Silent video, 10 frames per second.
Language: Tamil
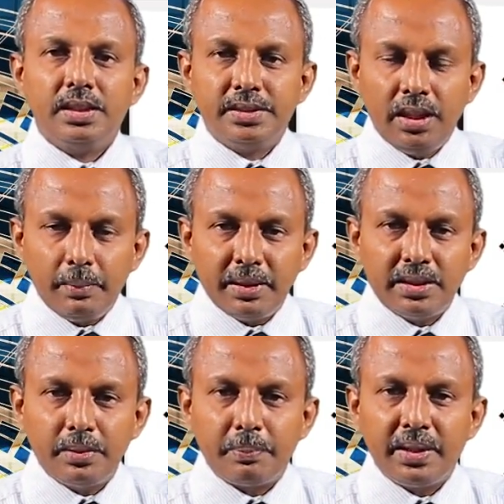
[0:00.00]

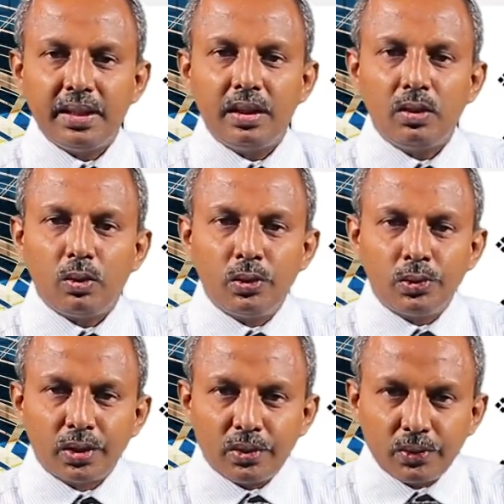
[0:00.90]
சீமெந்து பைகள்
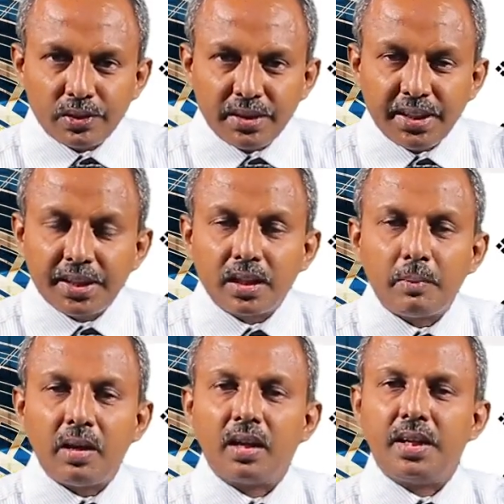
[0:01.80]
ஒன்றுடன் ஒன்று
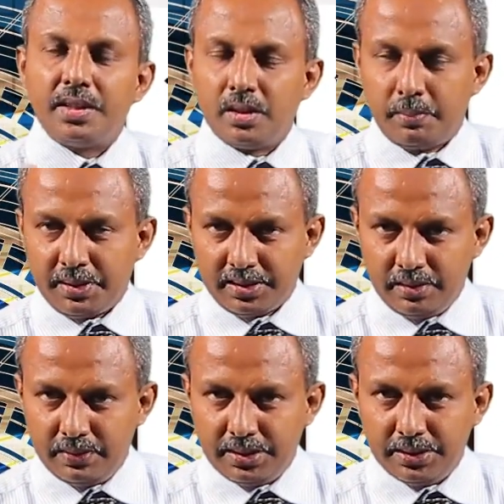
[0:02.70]
நெருக்கமாக அடுக்கப்படுதல்
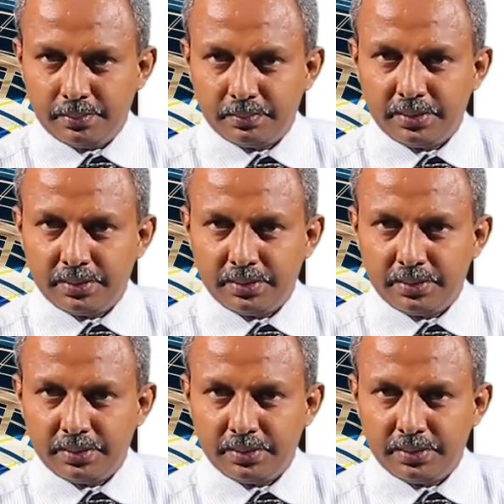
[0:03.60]
வேண்டும்